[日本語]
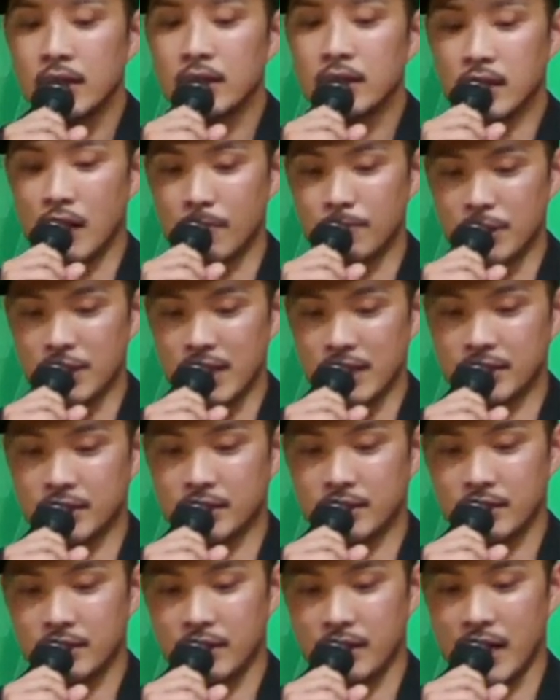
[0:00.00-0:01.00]

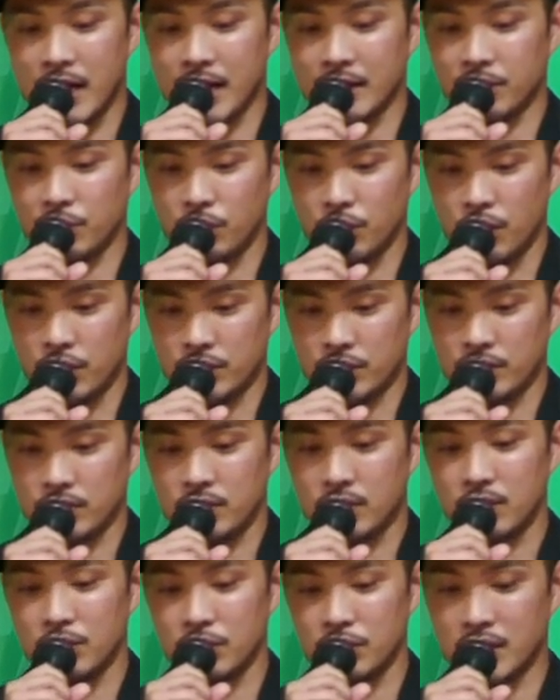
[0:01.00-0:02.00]
ダブルダッチデライトノース
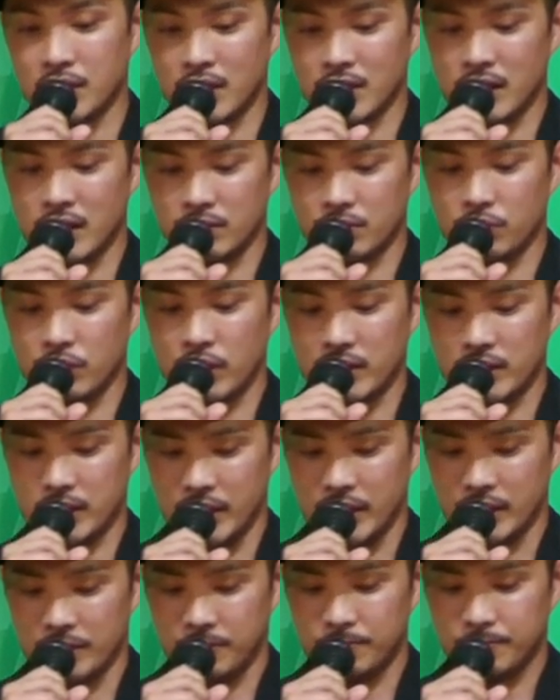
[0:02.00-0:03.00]

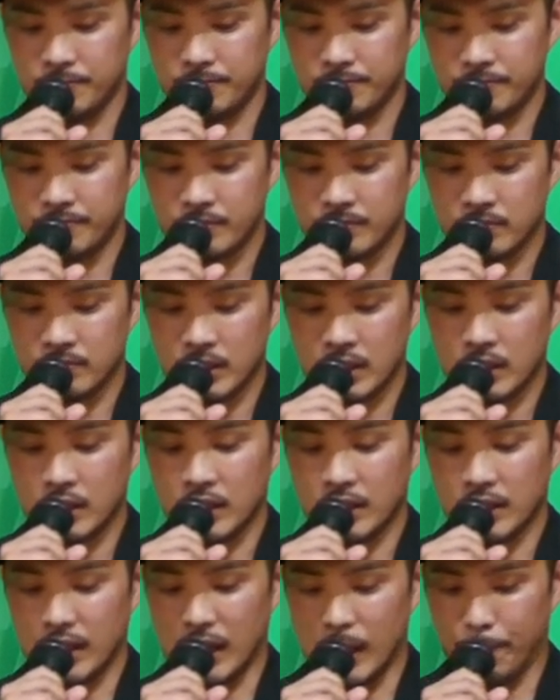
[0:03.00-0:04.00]
2020
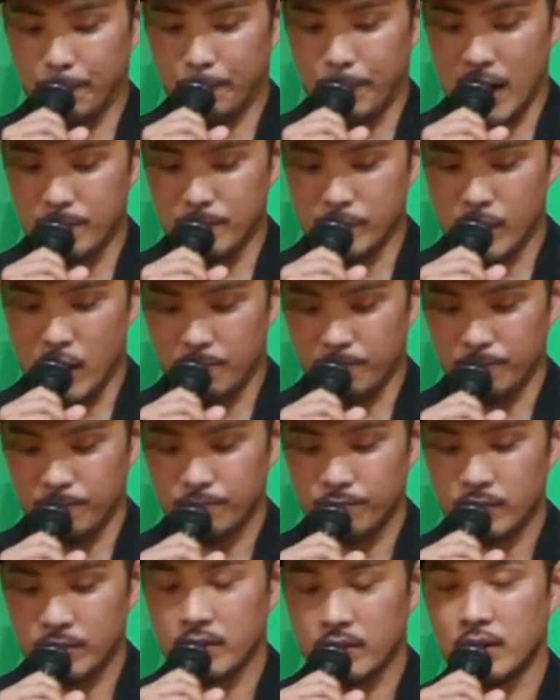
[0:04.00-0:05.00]
一般部門
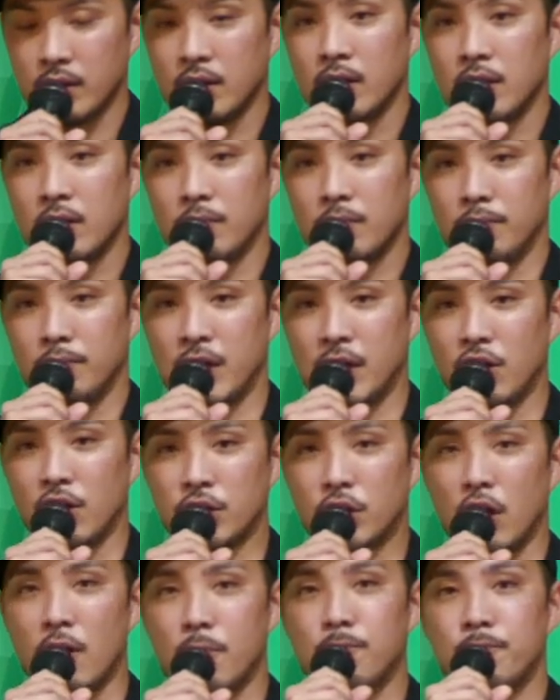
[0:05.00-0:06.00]
見
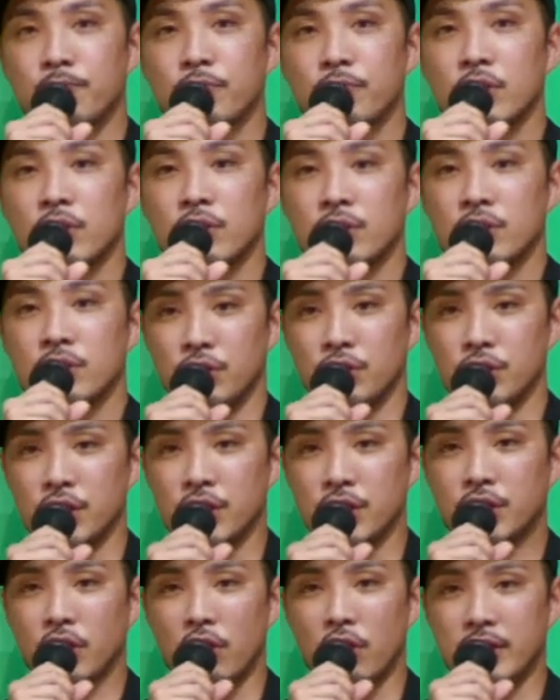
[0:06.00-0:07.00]
事優
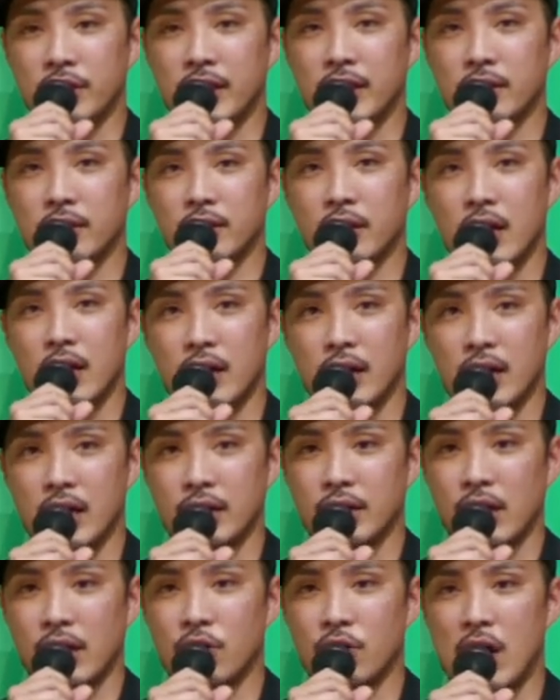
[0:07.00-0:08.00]
勝に輝い
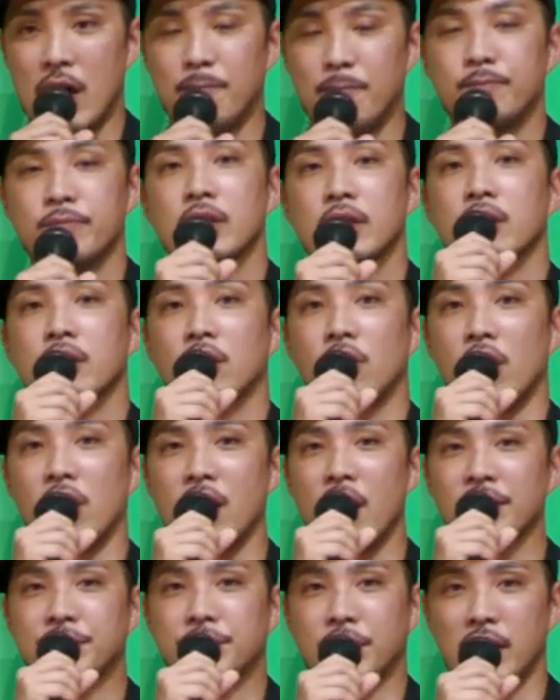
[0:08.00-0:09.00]
たのはこ
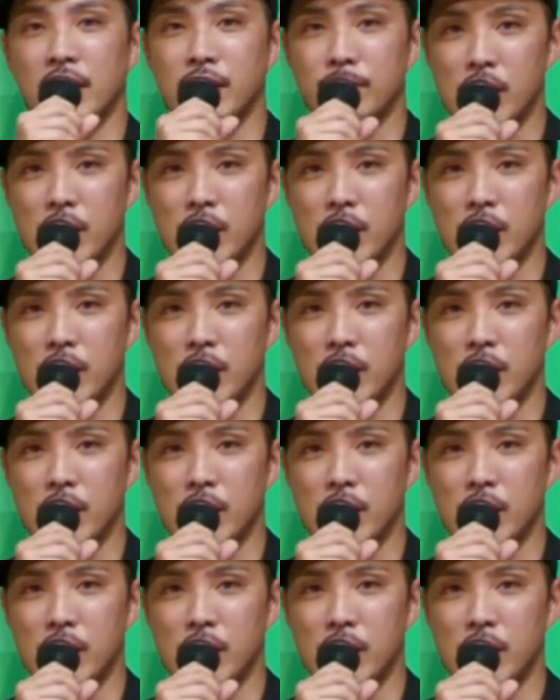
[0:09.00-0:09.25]
のチーム